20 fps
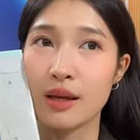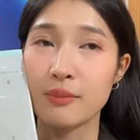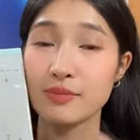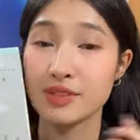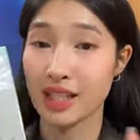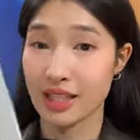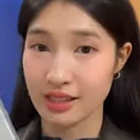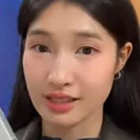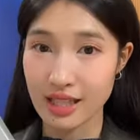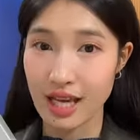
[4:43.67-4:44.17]

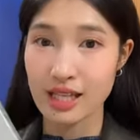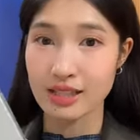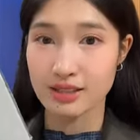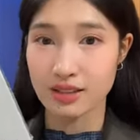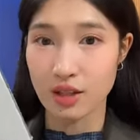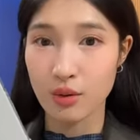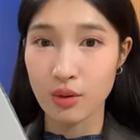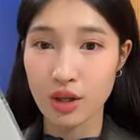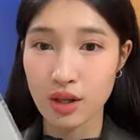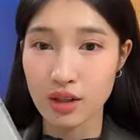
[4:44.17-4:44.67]
làm sạch
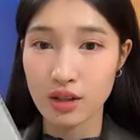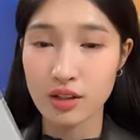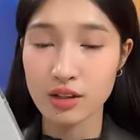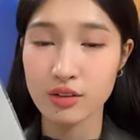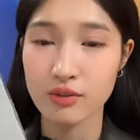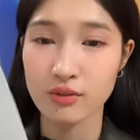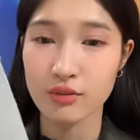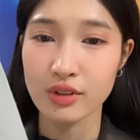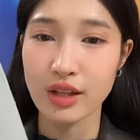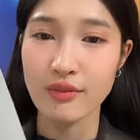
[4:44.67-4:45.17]
da sâu
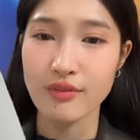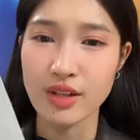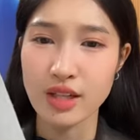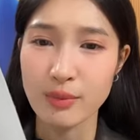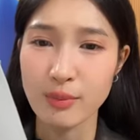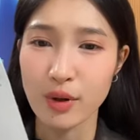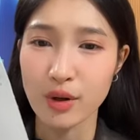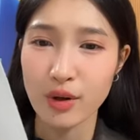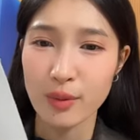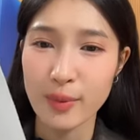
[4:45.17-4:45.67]
hơn tại
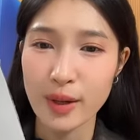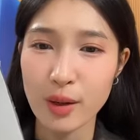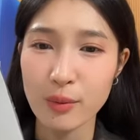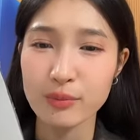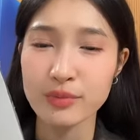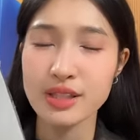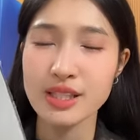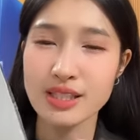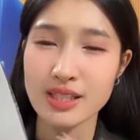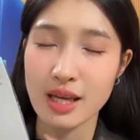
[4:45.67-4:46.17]
vì mọi người biết
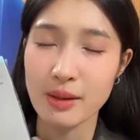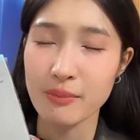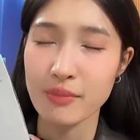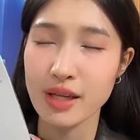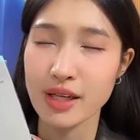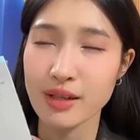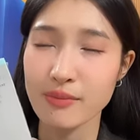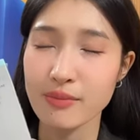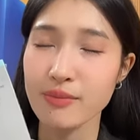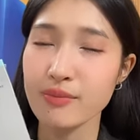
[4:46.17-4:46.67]
không đi
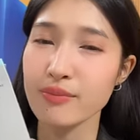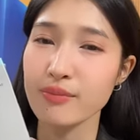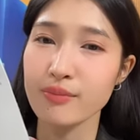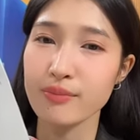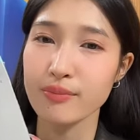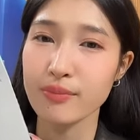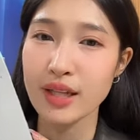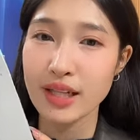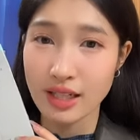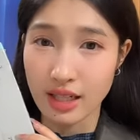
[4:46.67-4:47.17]
sang bên
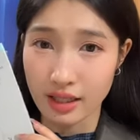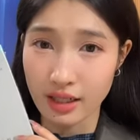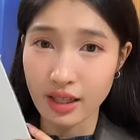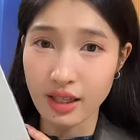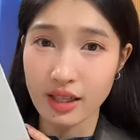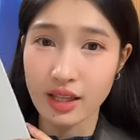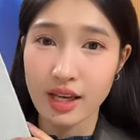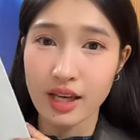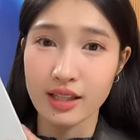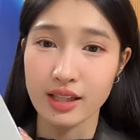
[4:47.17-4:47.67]
bên Nhật
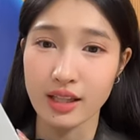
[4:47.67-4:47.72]
ấy